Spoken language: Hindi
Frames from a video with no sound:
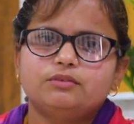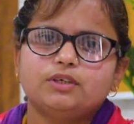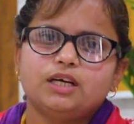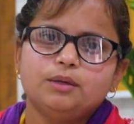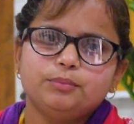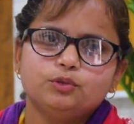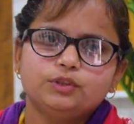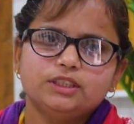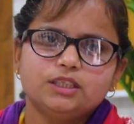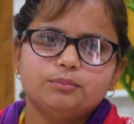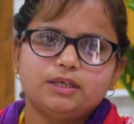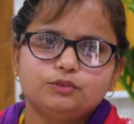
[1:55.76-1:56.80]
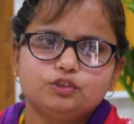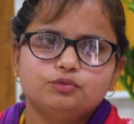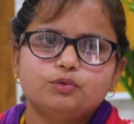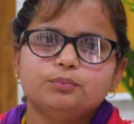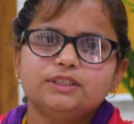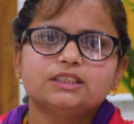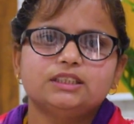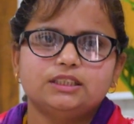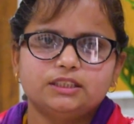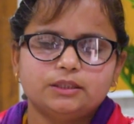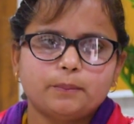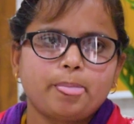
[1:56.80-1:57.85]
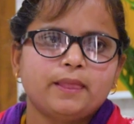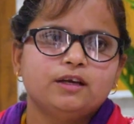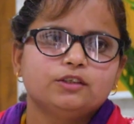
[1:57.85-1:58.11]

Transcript: वहाँ पर होने के बावजूद वो मिस करते हैं